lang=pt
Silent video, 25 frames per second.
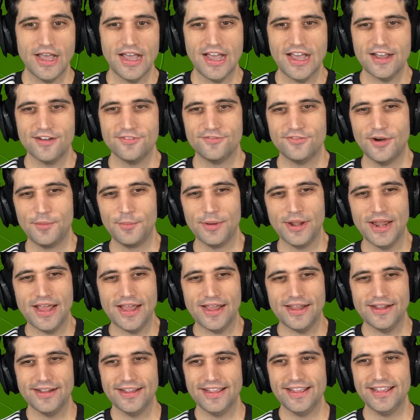Ah, vamos
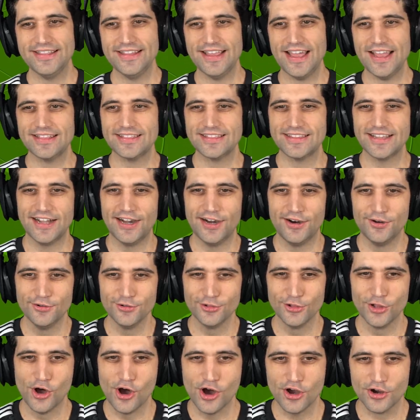lá.
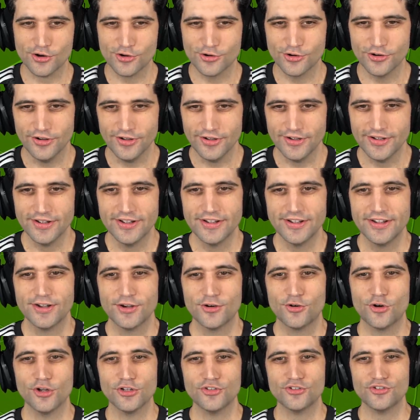Renatão, louco.
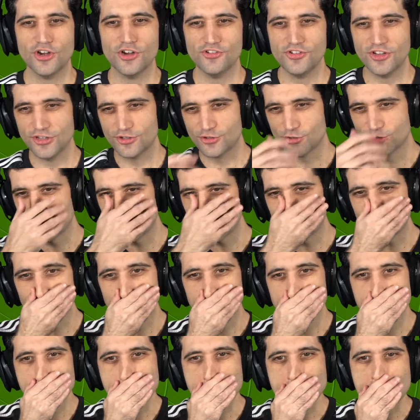Renato Jesus.
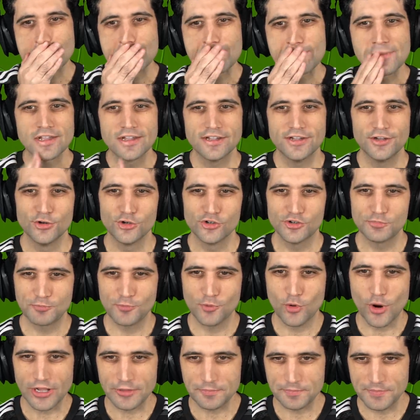Os
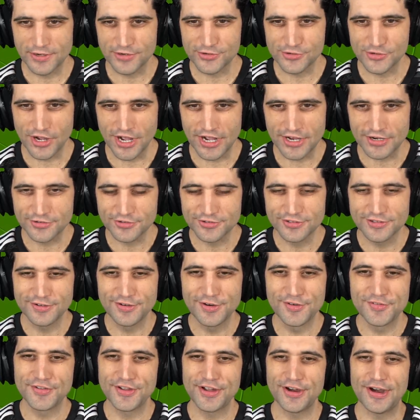quatro primeiros jogos,
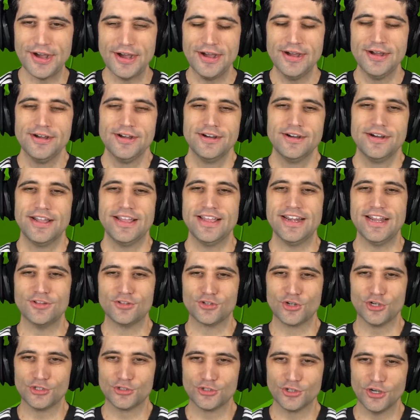então vamos ver, ó. Isso.
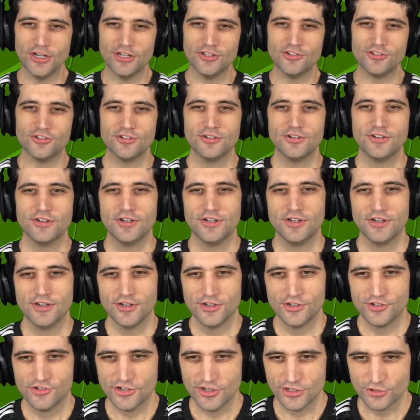Renato ganhou todos,
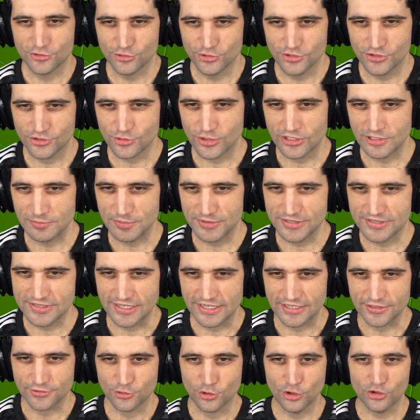Jesus
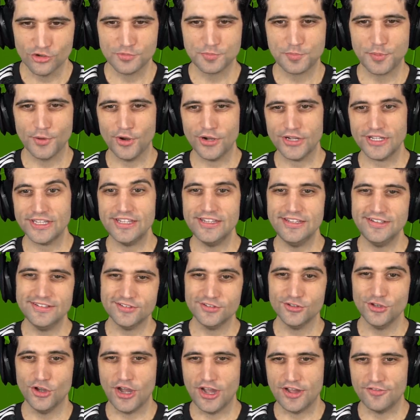50%. Gols Pro,
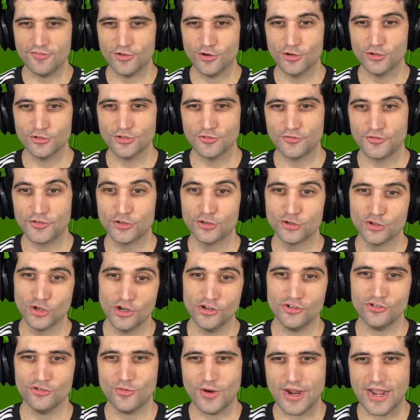15 9, gol sofrido
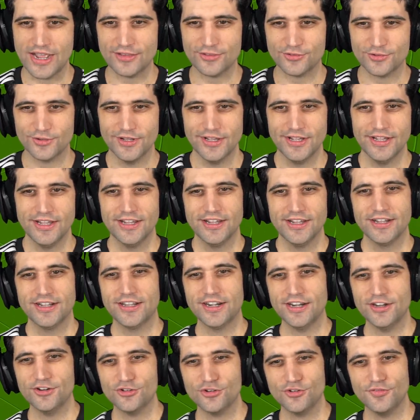2 4.
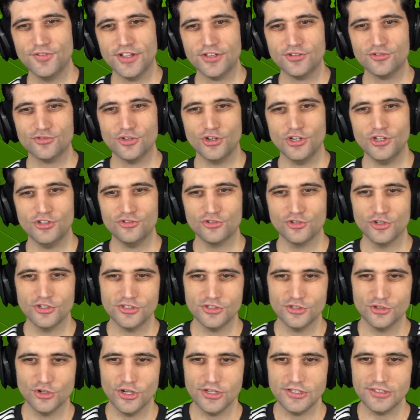Grandes conversões
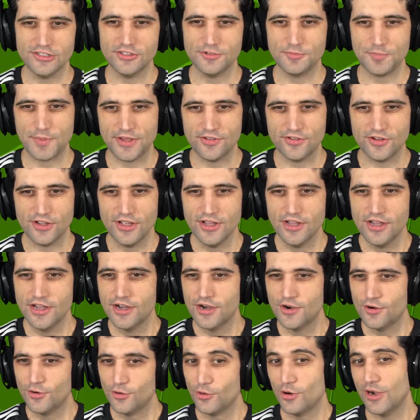12 12, perdido.
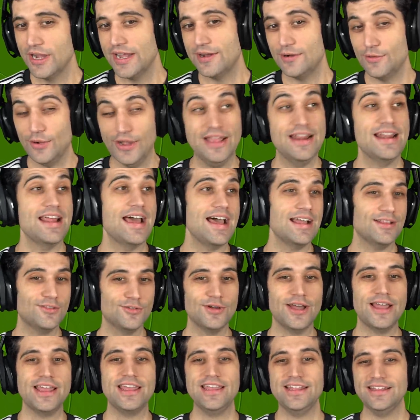O,
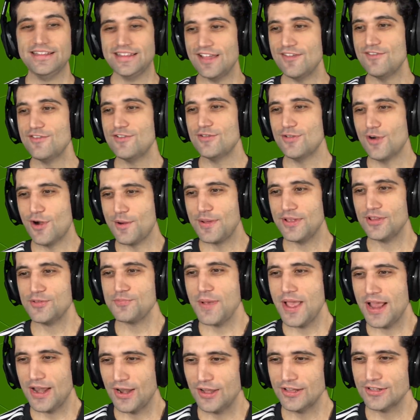Renato aí teve um
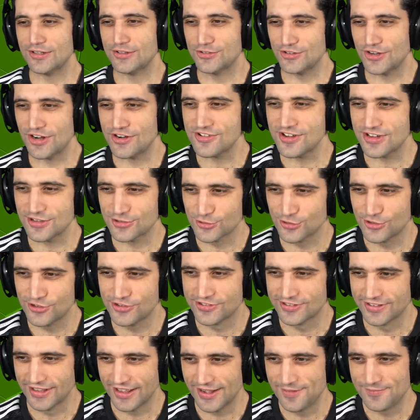começo melhor do que o Jorge
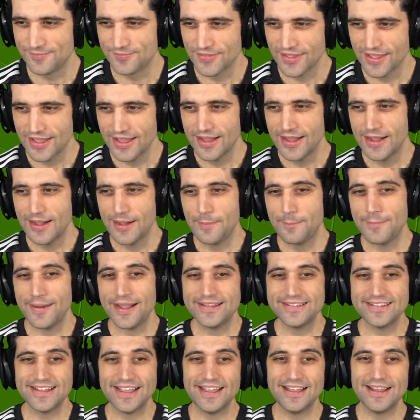Jesus, né? Será?
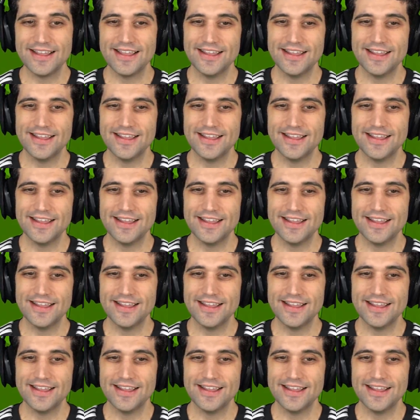Mas aí...